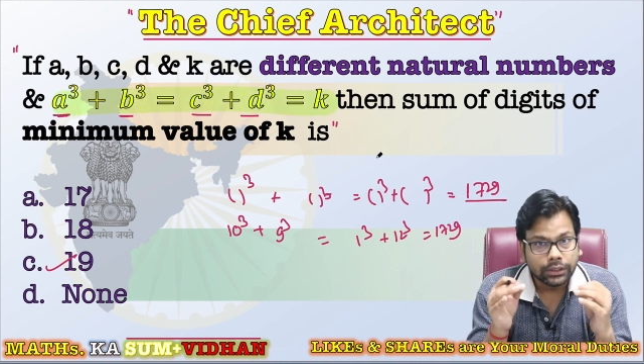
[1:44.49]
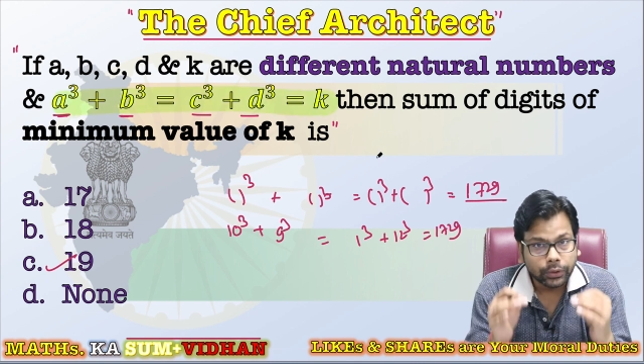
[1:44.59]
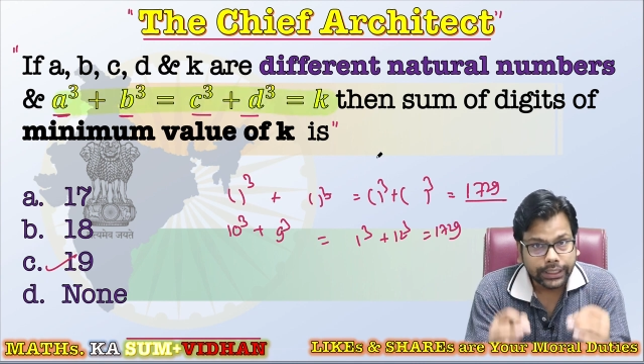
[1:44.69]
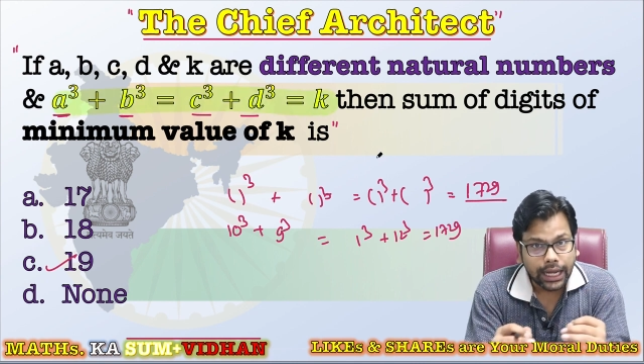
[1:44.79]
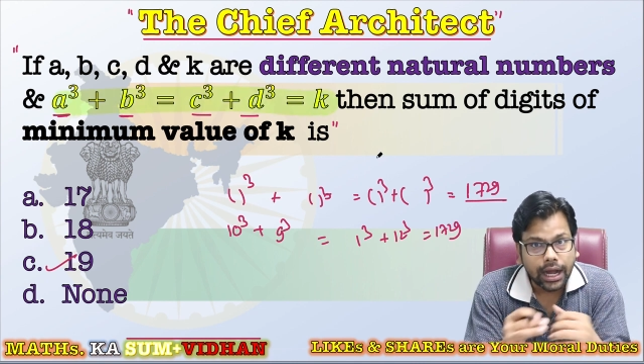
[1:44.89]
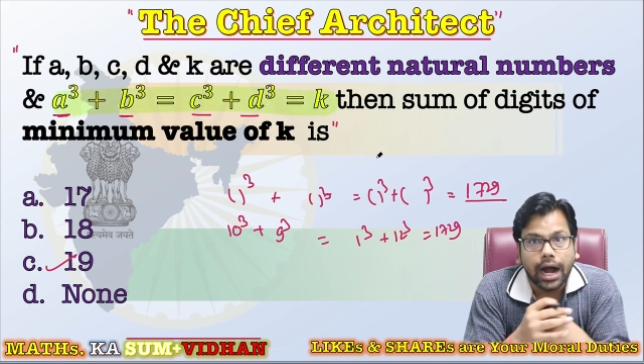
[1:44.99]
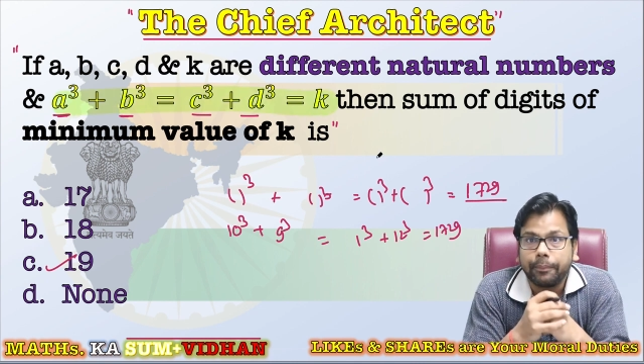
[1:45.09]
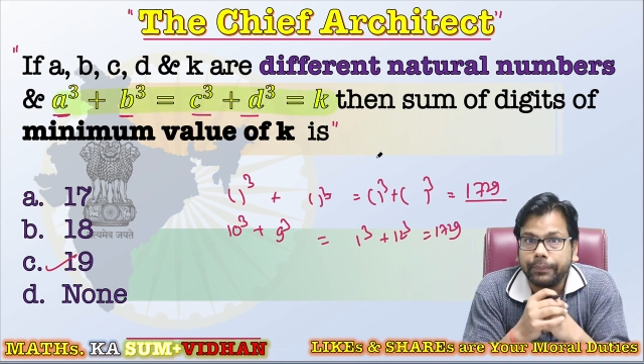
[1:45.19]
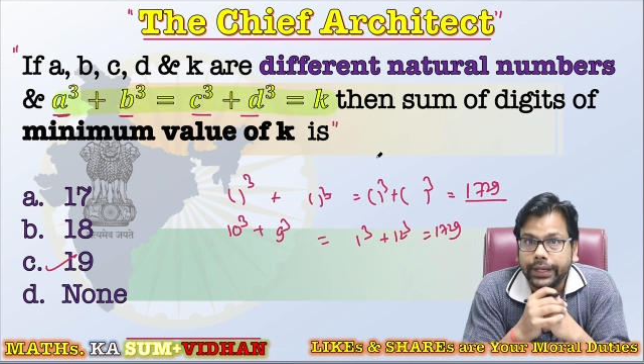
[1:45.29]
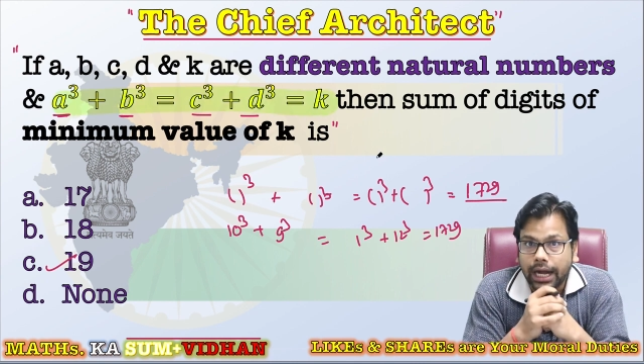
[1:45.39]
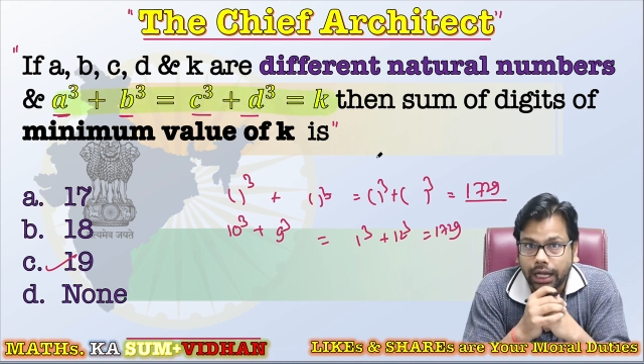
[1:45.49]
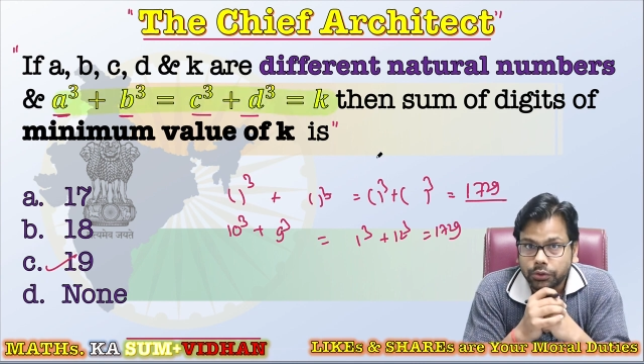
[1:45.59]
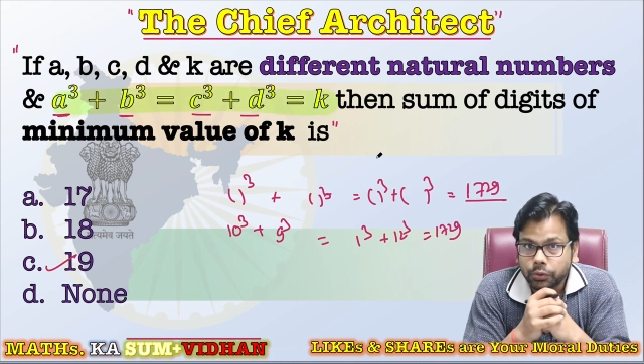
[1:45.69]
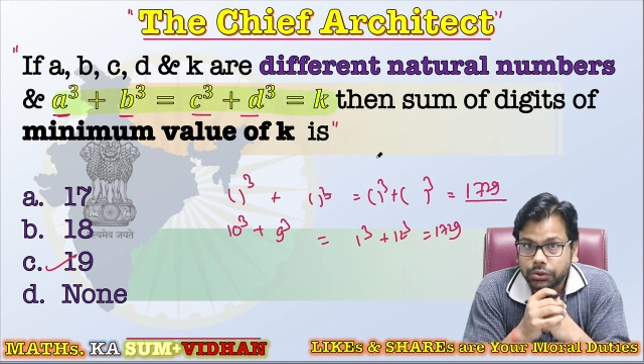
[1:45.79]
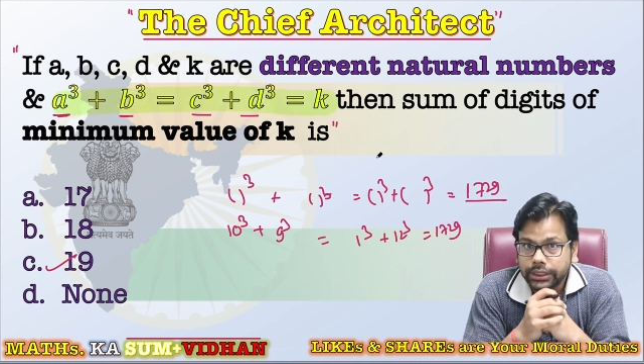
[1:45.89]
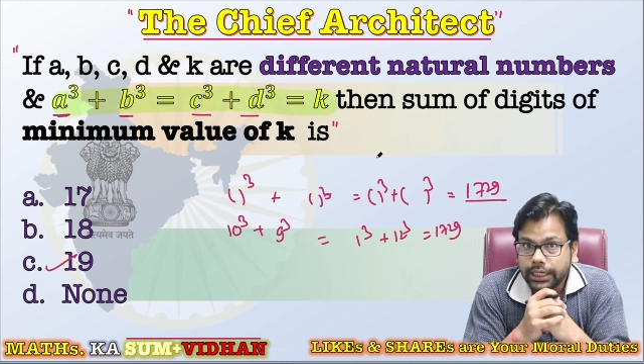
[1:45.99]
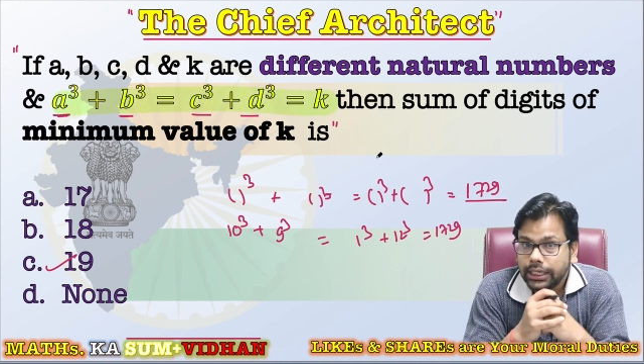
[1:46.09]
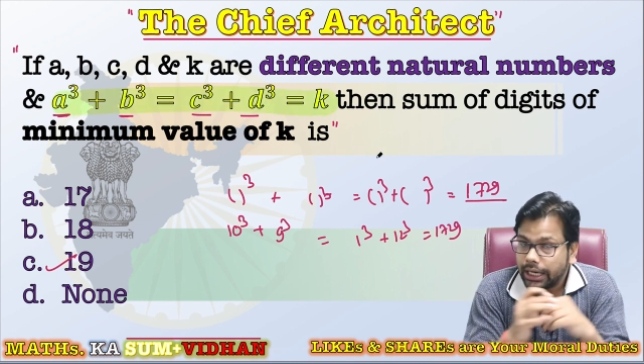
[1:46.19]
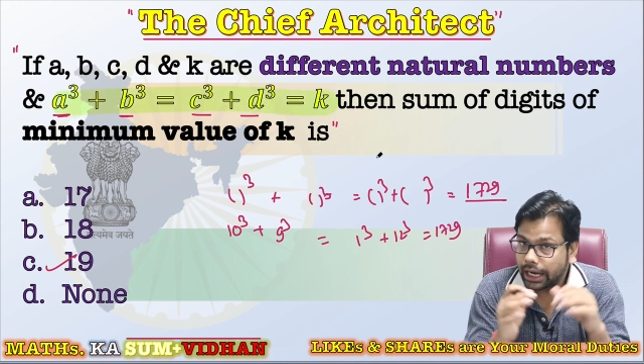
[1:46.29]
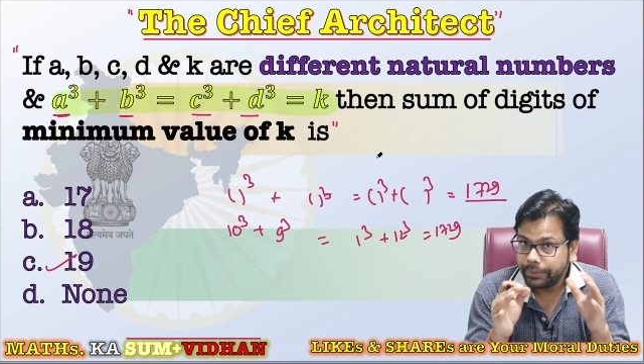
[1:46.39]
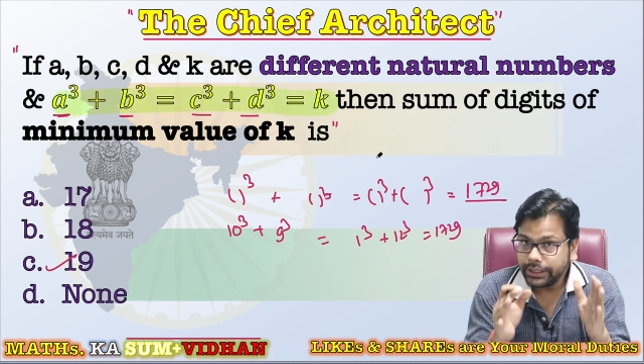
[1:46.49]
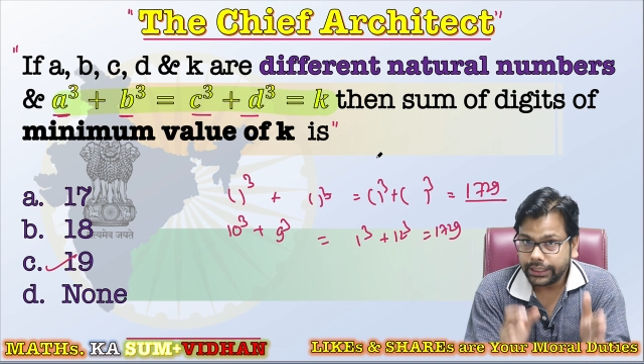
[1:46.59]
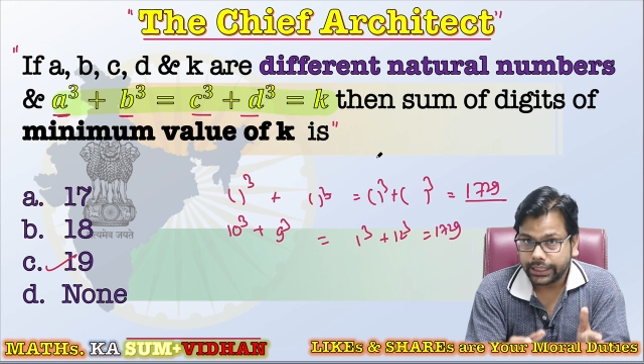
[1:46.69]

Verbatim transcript: तो क्या आपने आज कुछ सीखा अभी